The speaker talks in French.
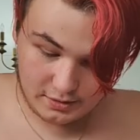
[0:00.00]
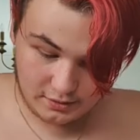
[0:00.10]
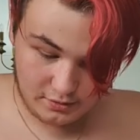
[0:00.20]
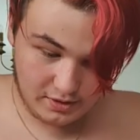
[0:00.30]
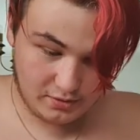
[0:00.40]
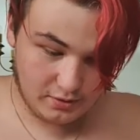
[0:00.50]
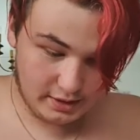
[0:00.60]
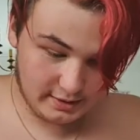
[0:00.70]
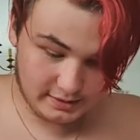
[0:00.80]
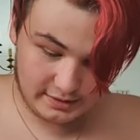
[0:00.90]
Numéro
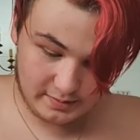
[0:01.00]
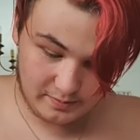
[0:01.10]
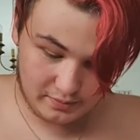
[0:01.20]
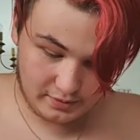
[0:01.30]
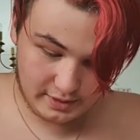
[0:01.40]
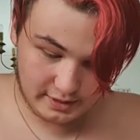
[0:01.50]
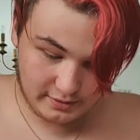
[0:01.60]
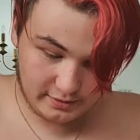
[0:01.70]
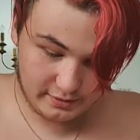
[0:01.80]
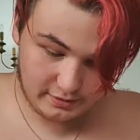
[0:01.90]
4, ça peut
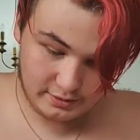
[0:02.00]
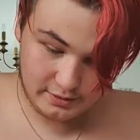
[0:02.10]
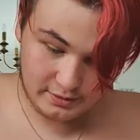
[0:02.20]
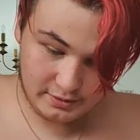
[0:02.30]
être... Euh,